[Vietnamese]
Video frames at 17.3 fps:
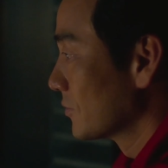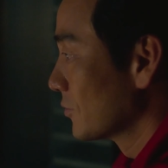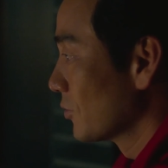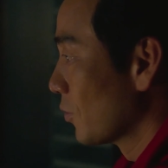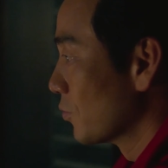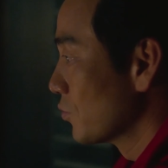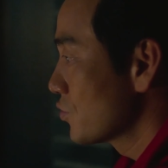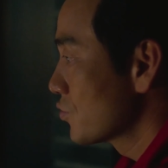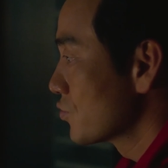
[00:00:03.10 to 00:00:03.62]

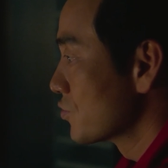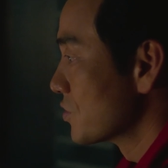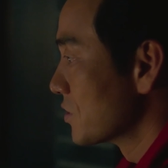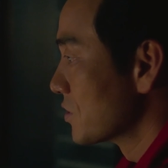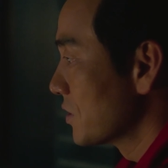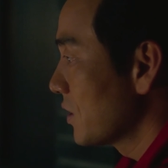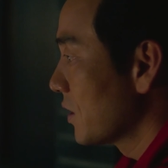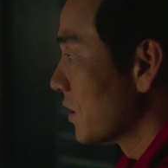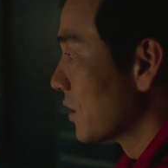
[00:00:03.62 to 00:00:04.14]
Nơi bọn họ
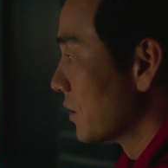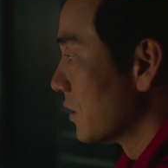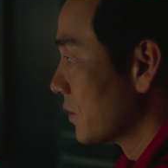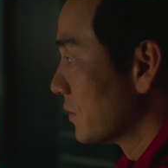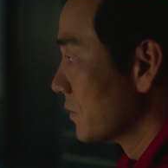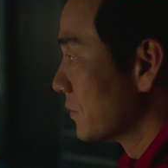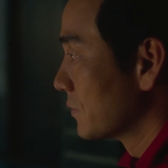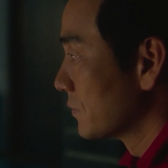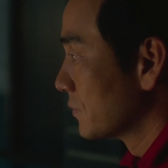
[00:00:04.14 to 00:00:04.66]
muốn cướp không
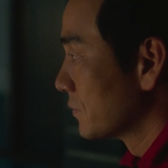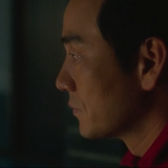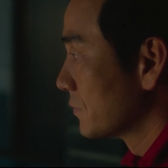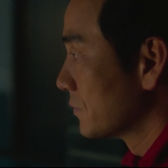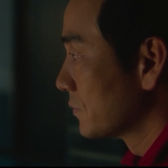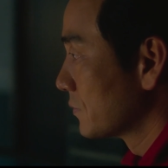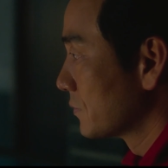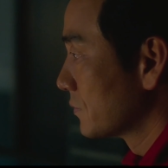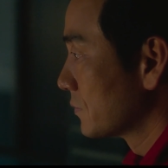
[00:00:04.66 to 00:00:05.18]
phải ngân
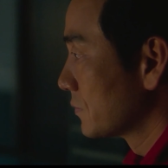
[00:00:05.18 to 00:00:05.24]
hàng,